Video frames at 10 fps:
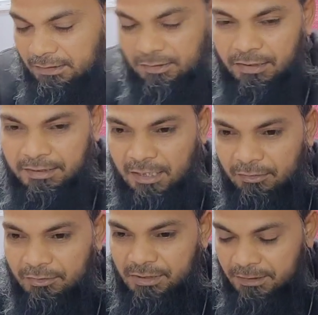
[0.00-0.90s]
দেখতে হয়
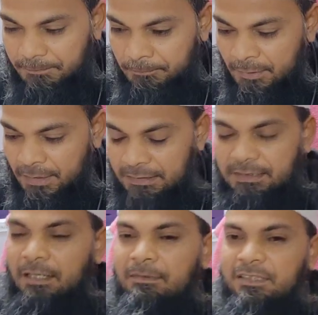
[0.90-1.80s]
কারণ হচ্ছে
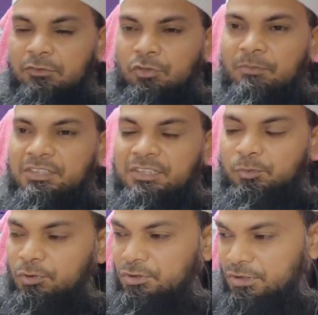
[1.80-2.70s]
যে আমাদের সমাজে
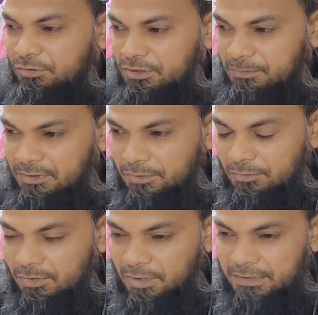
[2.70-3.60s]
প্রচলিত যে
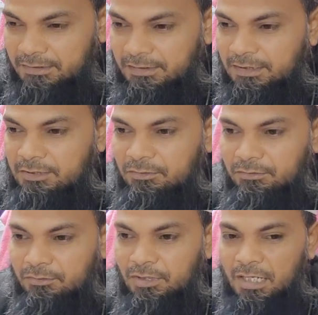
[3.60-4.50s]
বিয়েগুলো হয় সেটা
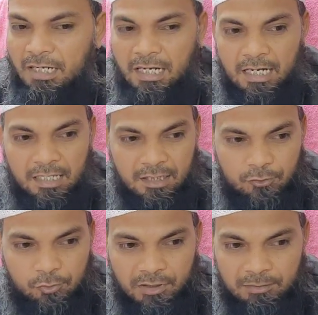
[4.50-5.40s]
কিন্তু
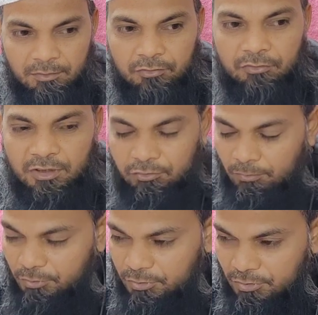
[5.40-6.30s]
কোরআন এবং সুন্না
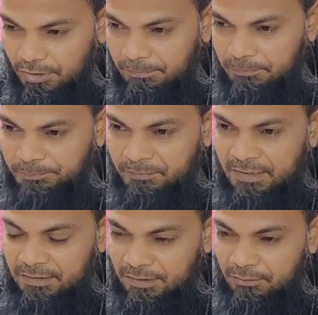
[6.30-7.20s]
সম্মত নয়
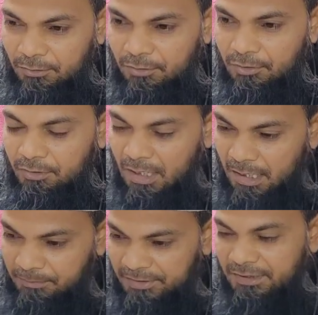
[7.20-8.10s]
সেগুলো
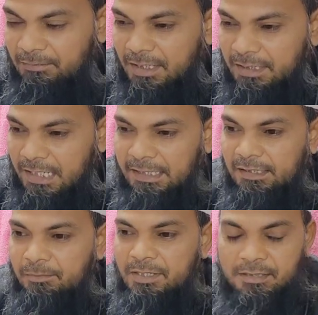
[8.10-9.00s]
বেশিরভাগই
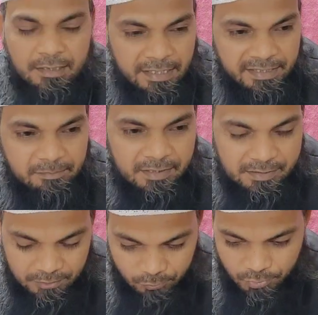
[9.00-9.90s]
এইট্টি পার্সেন্ট নাইনটি
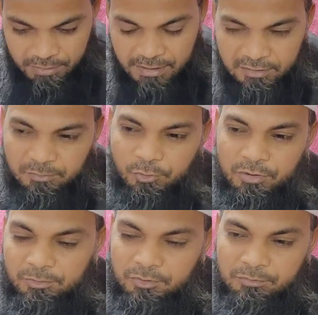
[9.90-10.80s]
পার্সেন্ট কোরআন হাদিস
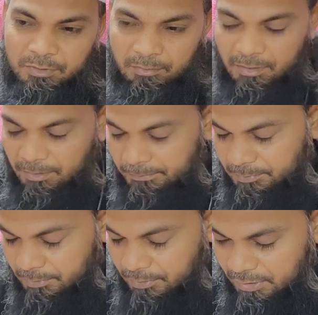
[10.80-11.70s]
বহির্ভূত বিবাহ
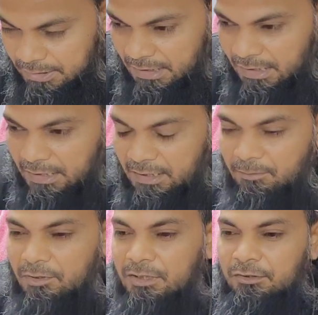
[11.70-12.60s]
বিবাহ হয়
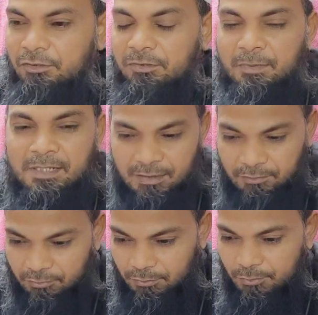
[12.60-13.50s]
এবং হয়তো দশ
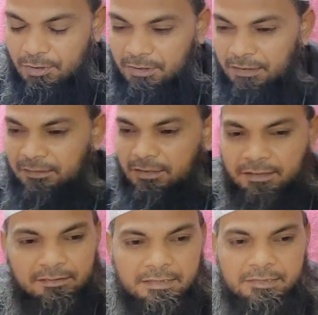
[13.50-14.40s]
পার্সেন্ট শুধু কোরআন
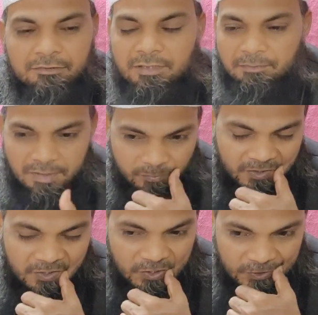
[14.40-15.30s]
হাদিসের কিছুটা মানে
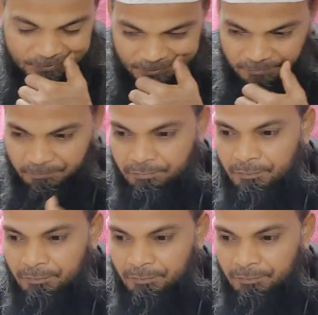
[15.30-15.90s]
মানা হয় আর কি